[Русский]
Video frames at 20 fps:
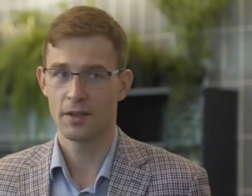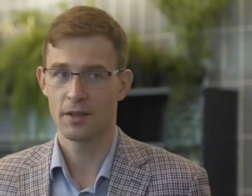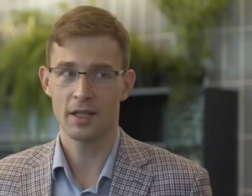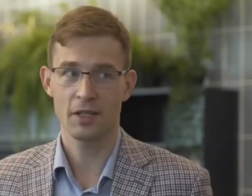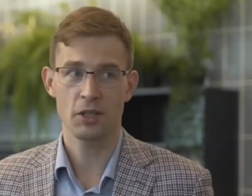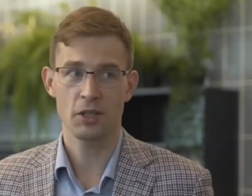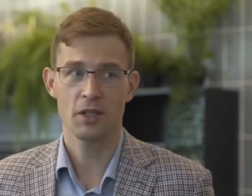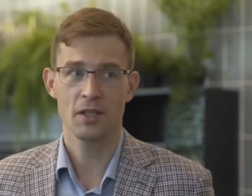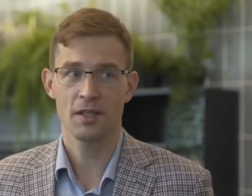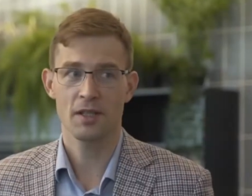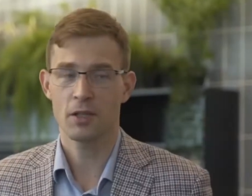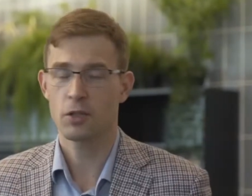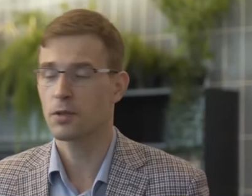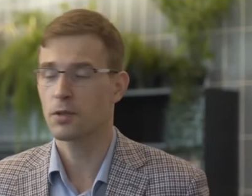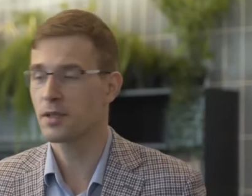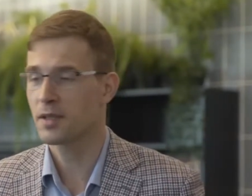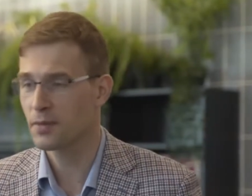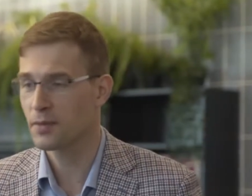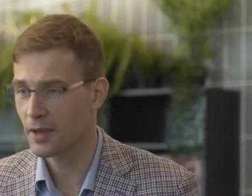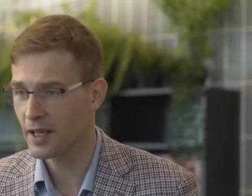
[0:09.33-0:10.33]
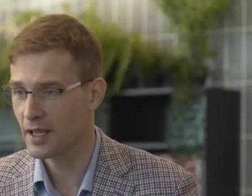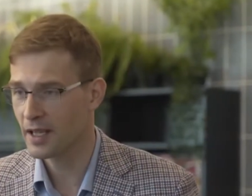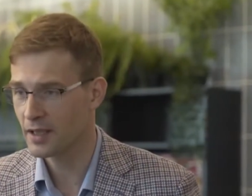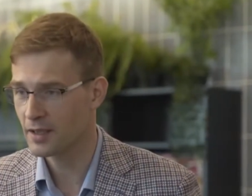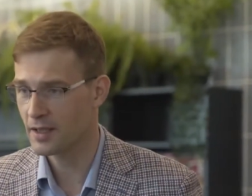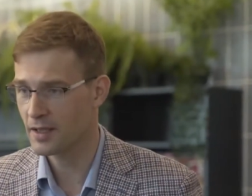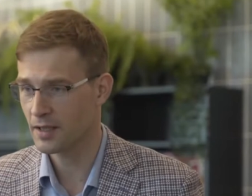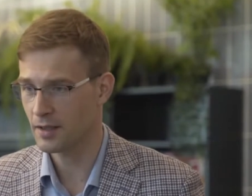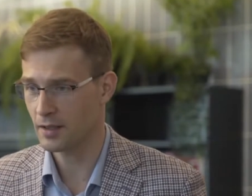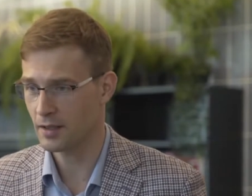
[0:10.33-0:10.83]
даже не за счет своих
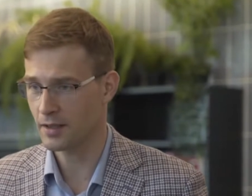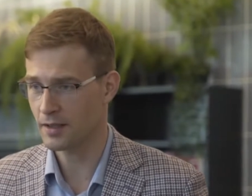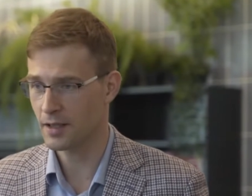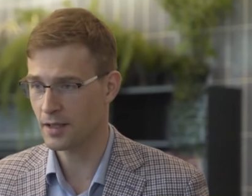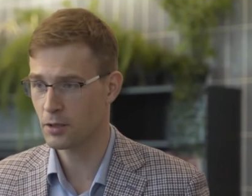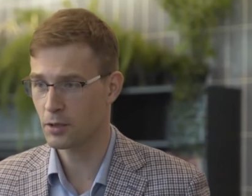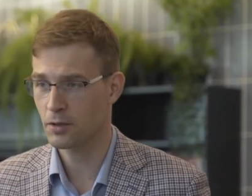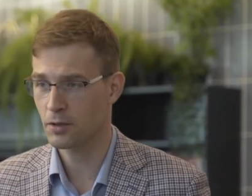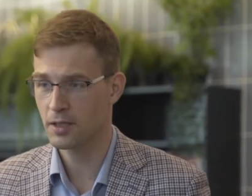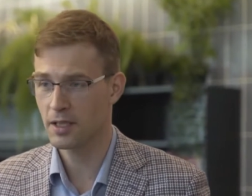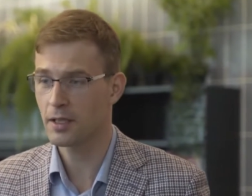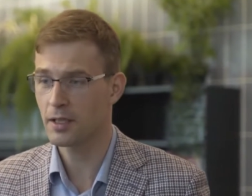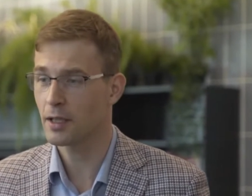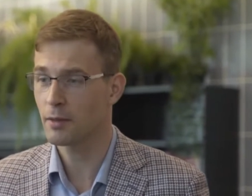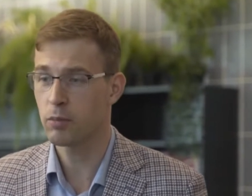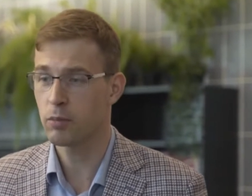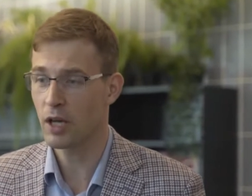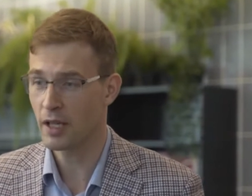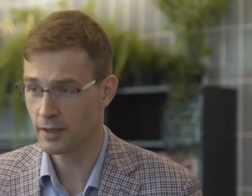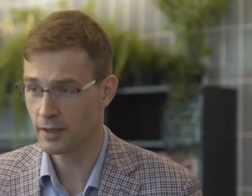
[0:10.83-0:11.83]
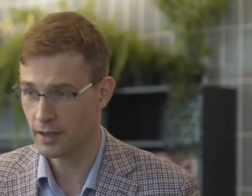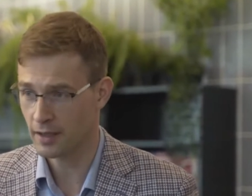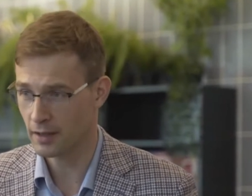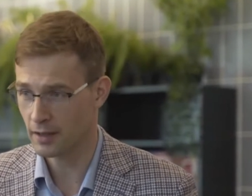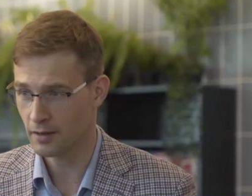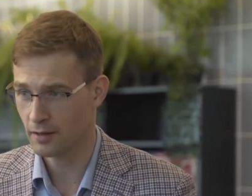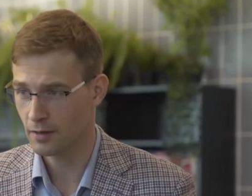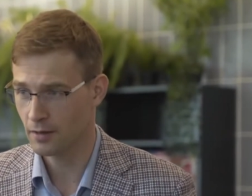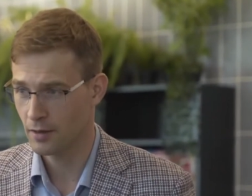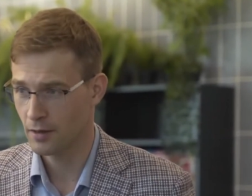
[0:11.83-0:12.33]
денег, а за счет денег
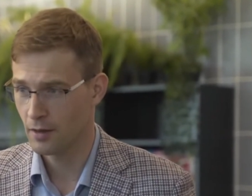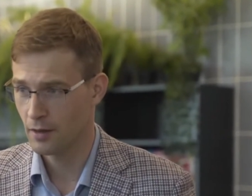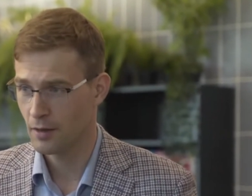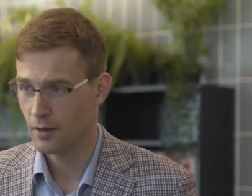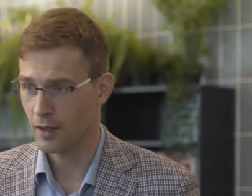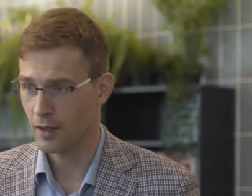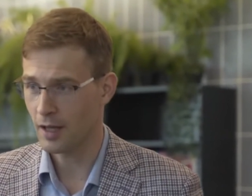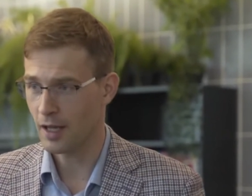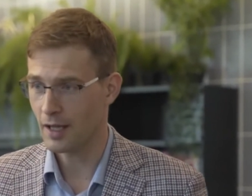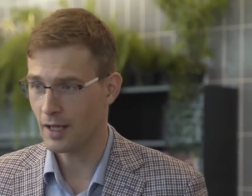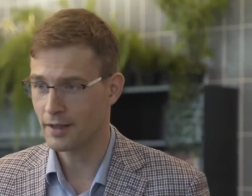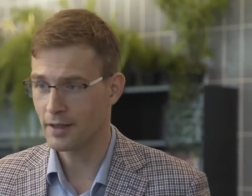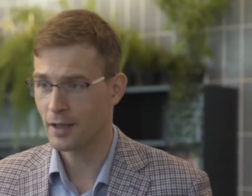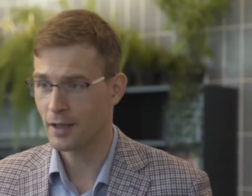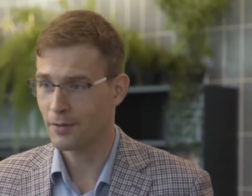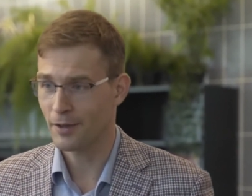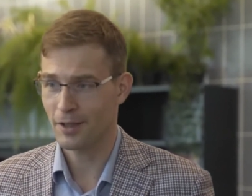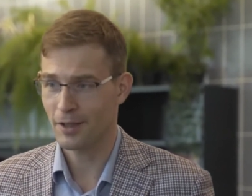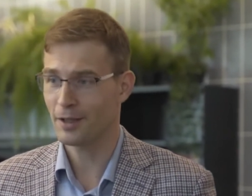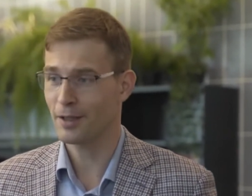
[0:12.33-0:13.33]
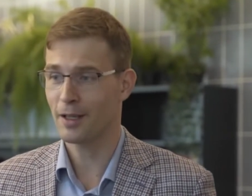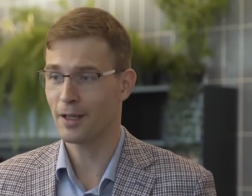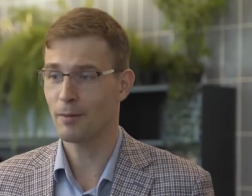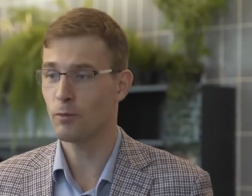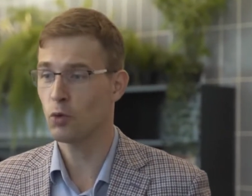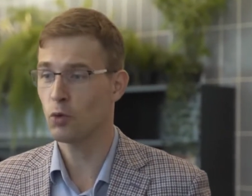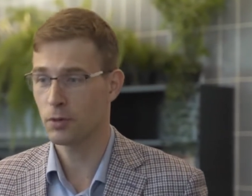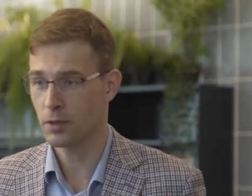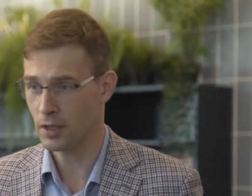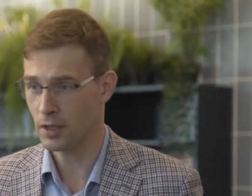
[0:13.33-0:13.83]
банка, а отдав их
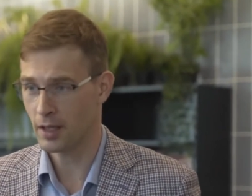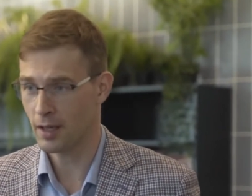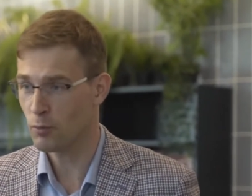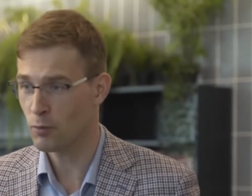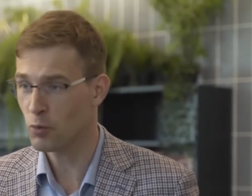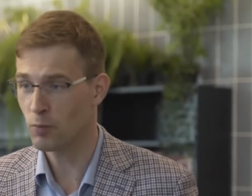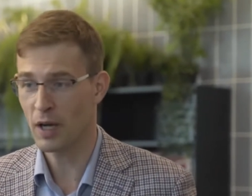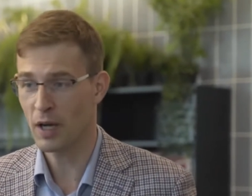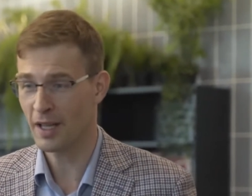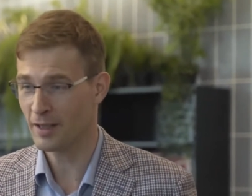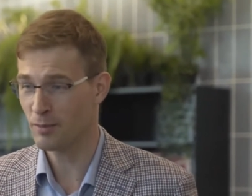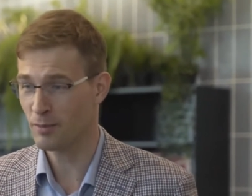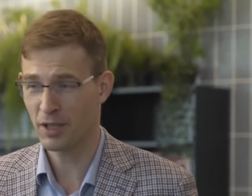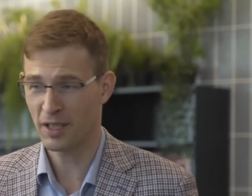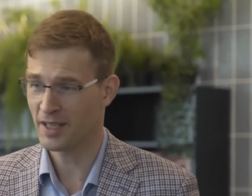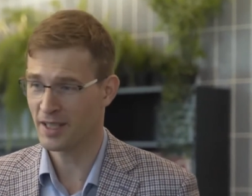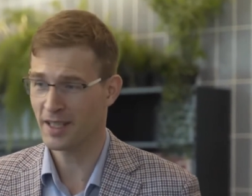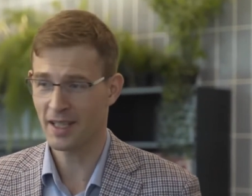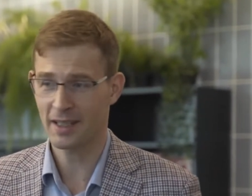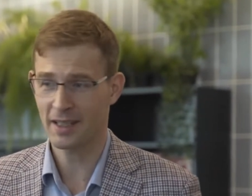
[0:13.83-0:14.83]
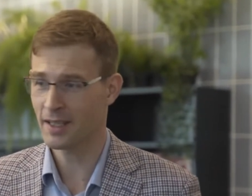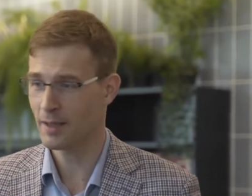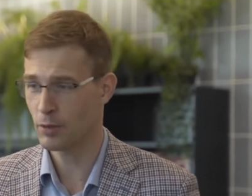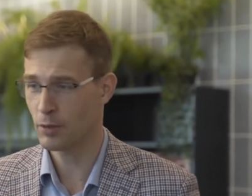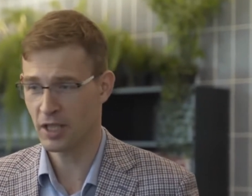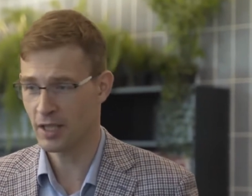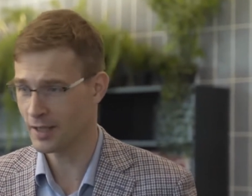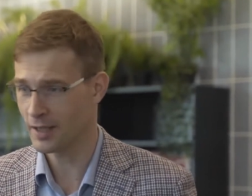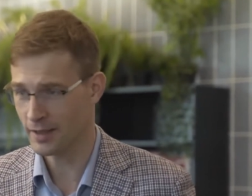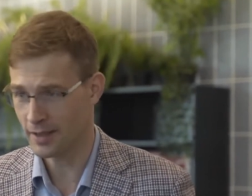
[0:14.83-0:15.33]
кому-то, кому банк бы их никогда бы
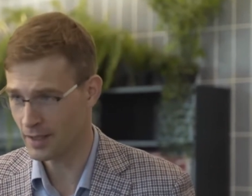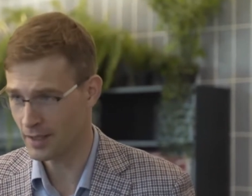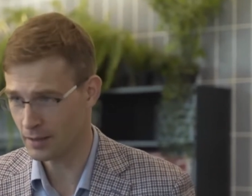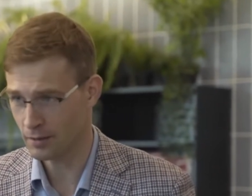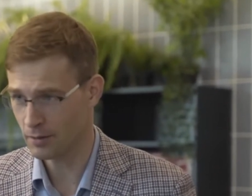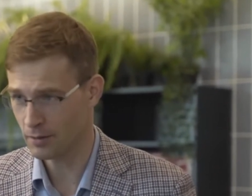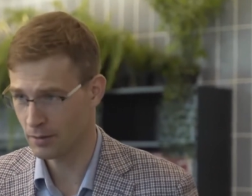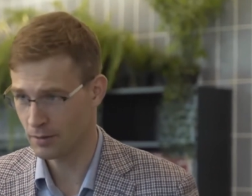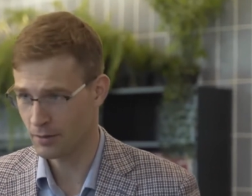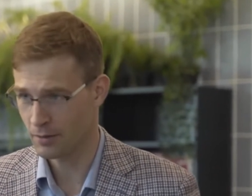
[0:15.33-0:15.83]
не отдал,